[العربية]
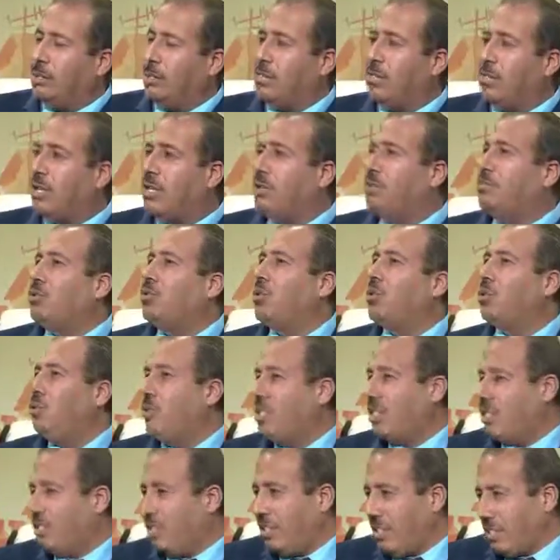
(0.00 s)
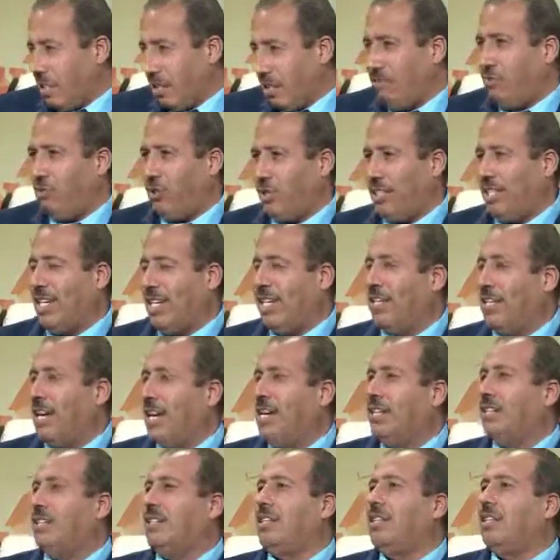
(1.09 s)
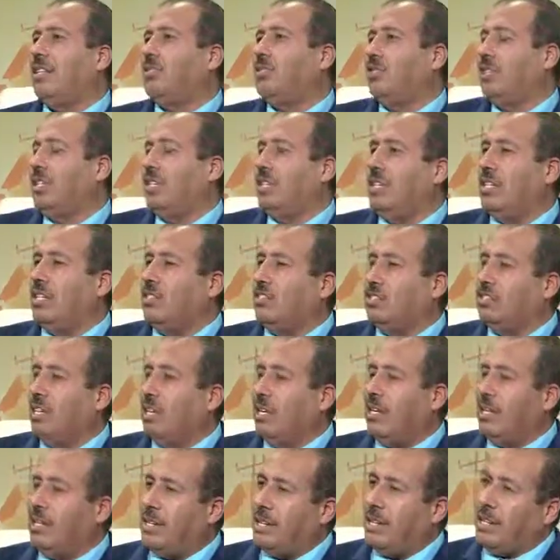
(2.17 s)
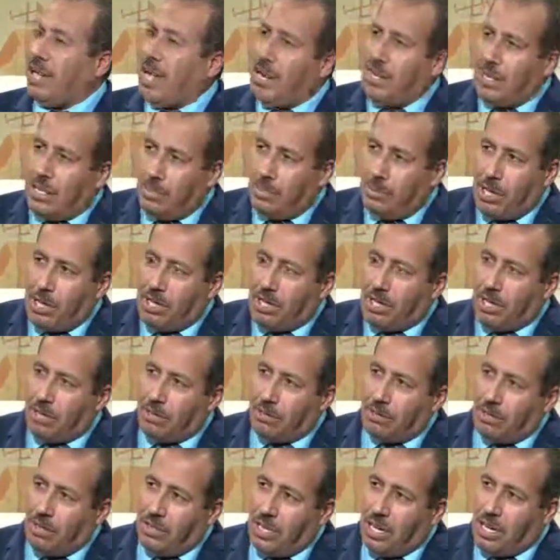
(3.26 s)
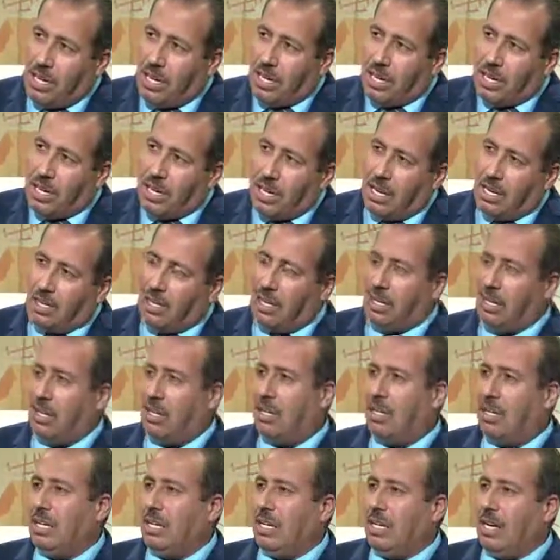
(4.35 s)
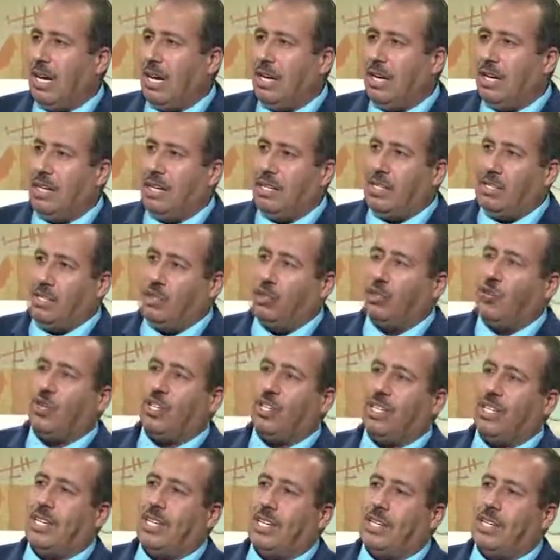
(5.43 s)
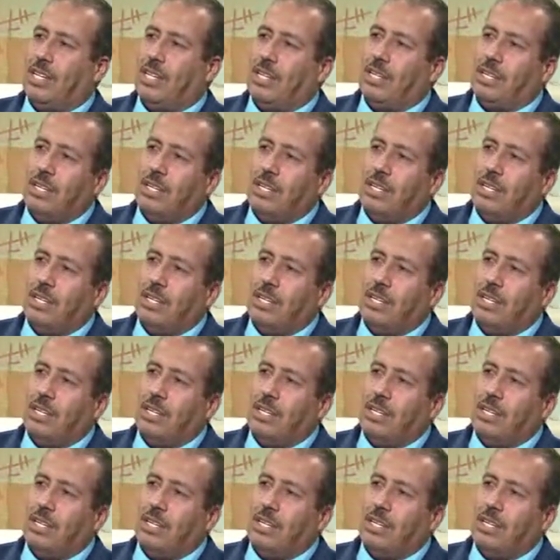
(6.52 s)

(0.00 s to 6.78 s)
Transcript: ممكن بده يوسط عفوا يعني حتى يروح يحج يعني العبادة فيها هذه السلوكيات